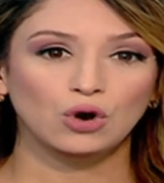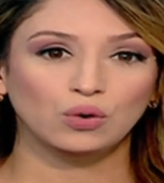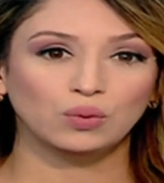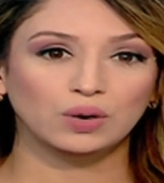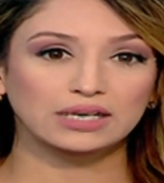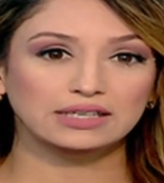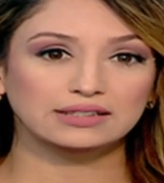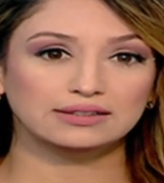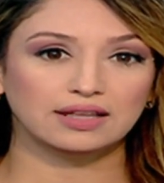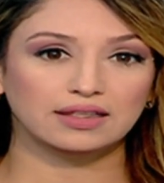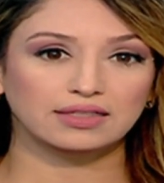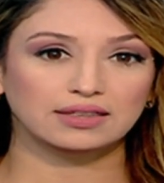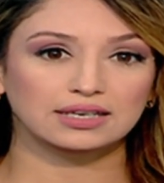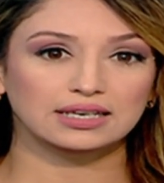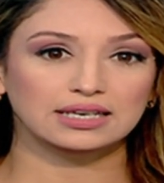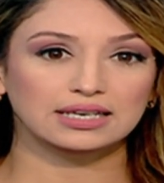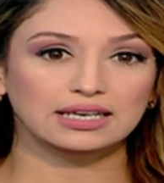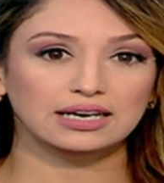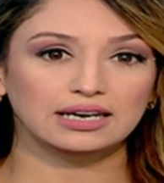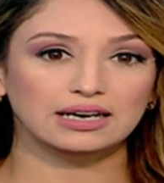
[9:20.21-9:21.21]

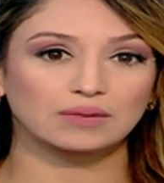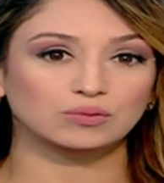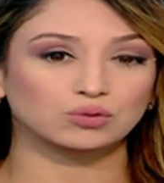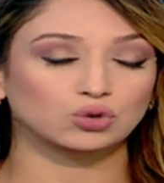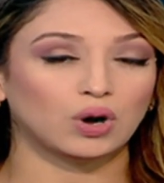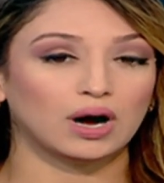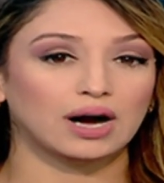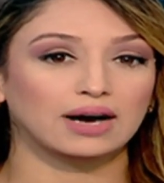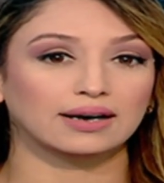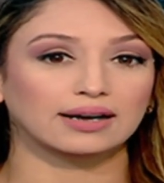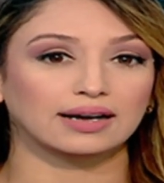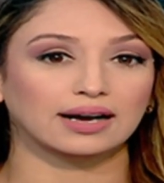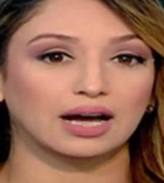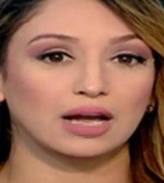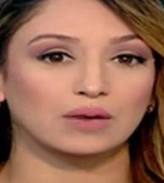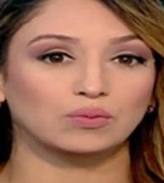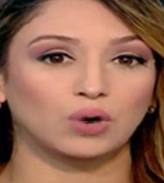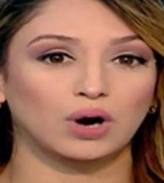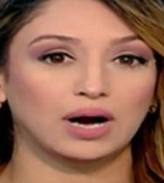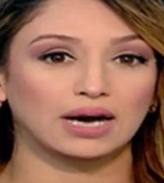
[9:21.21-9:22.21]
وللتذكير لم تحقق
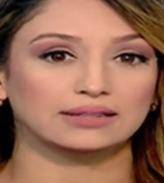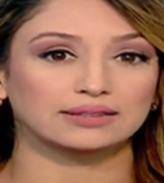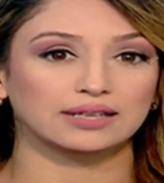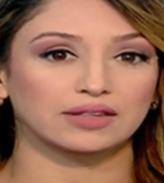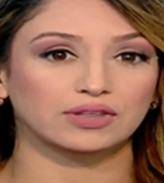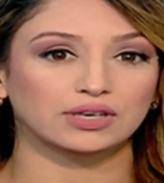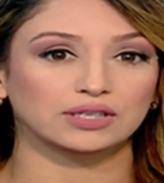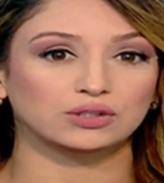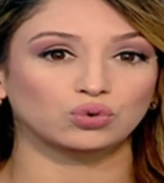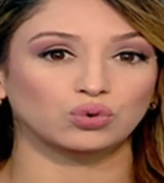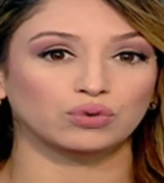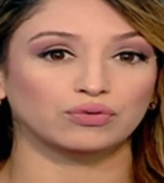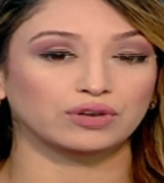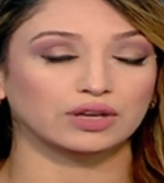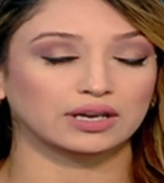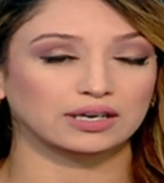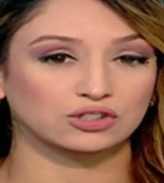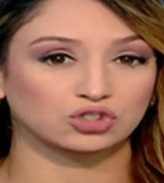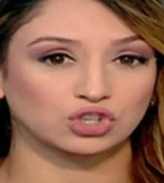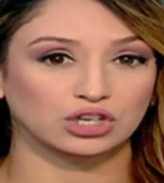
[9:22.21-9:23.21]
المحادثات
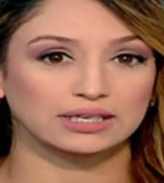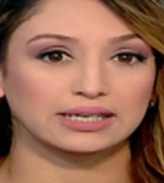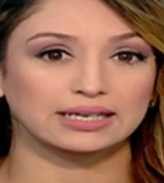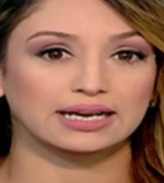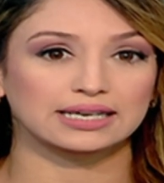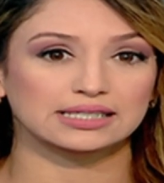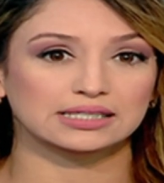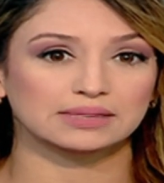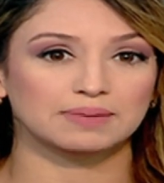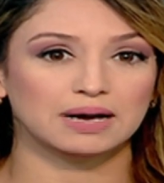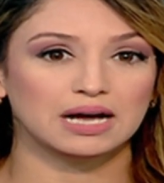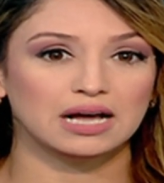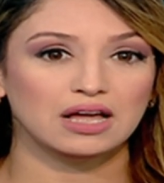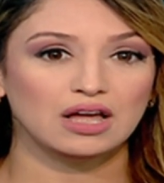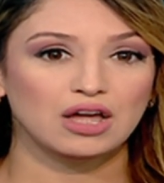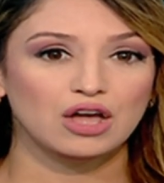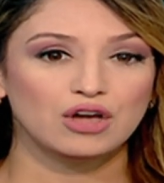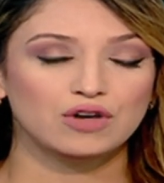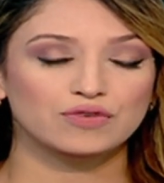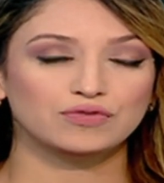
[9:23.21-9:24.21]
انفراجا للأزمة
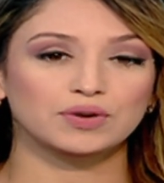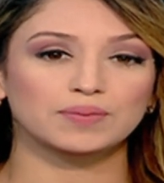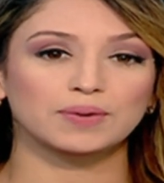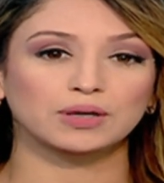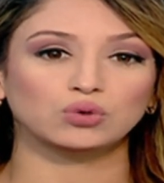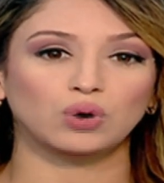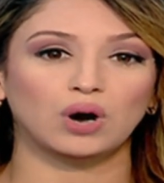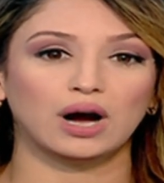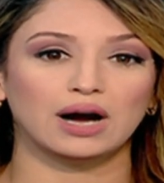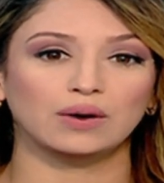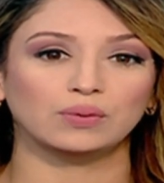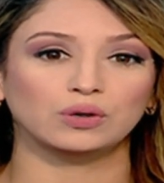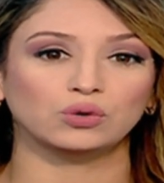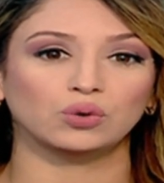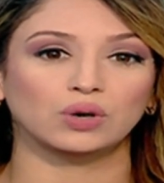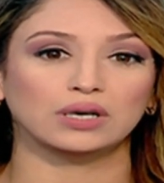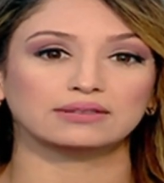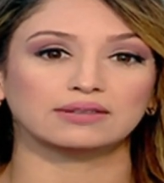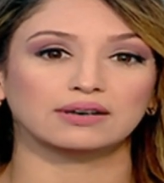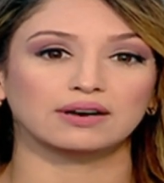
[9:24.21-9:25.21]
فيما تحاول
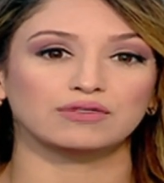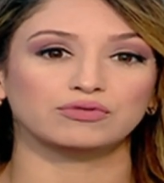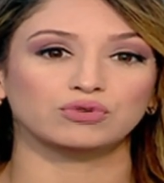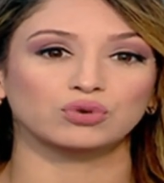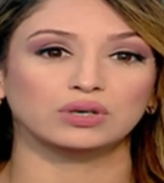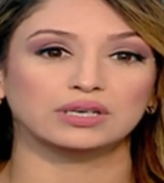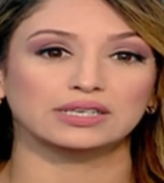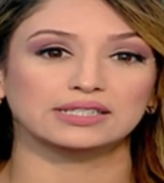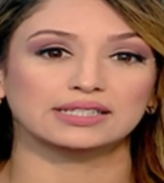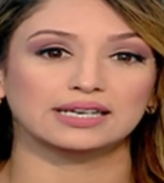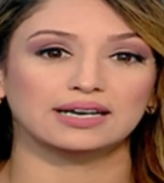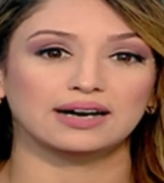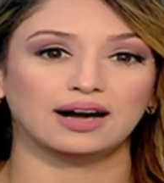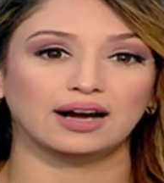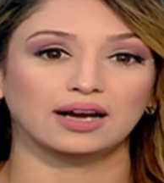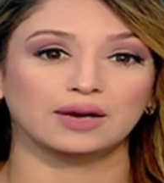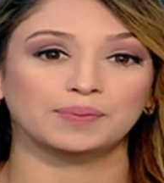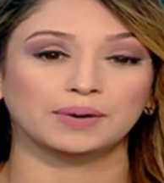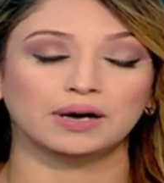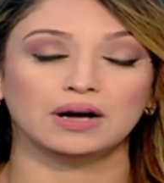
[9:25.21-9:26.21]
أطراف
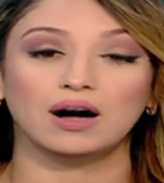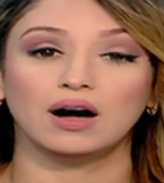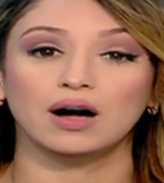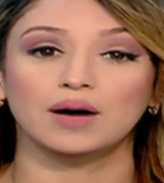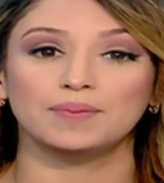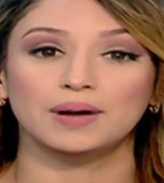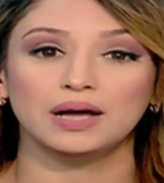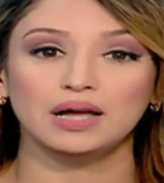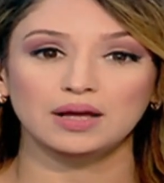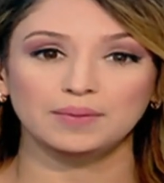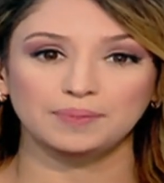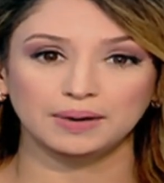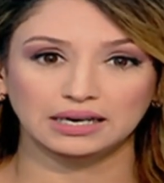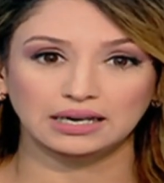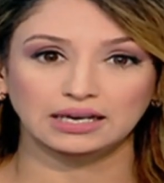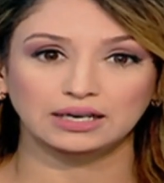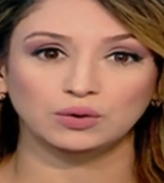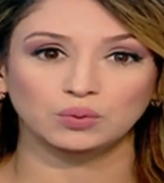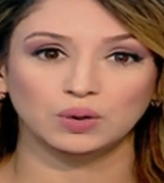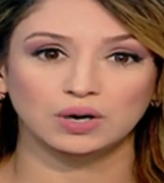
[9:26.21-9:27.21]
النزاع إبقاء باب
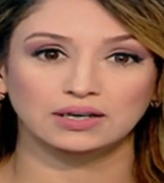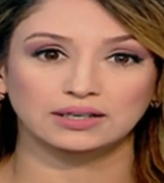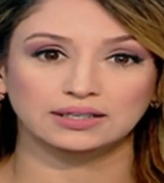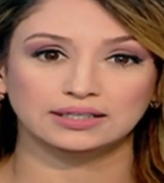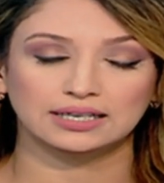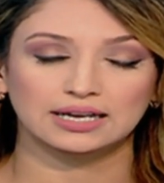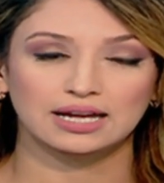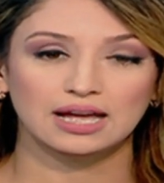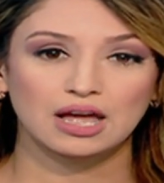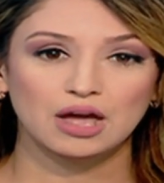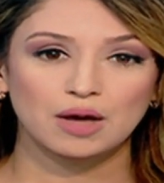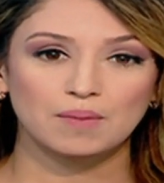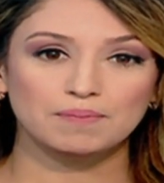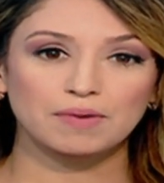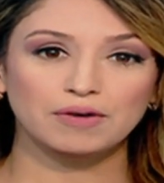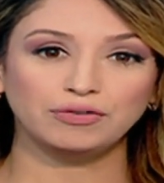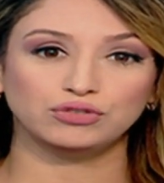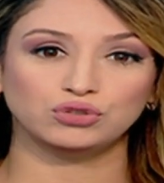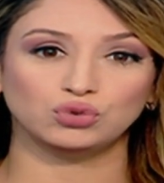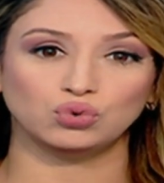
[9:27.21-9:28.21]
الحوار
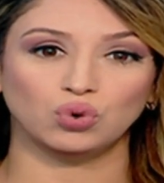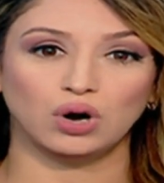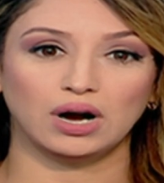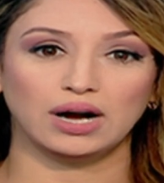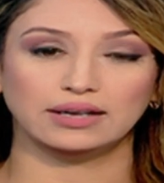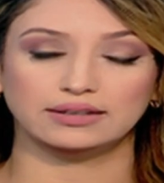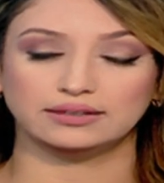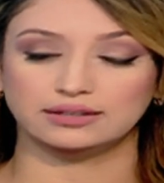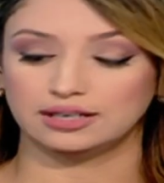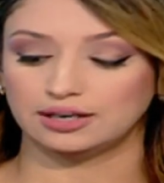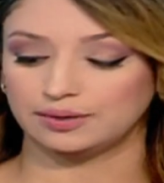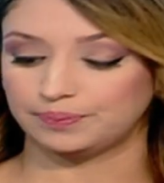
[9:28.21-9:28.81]
مفتوحا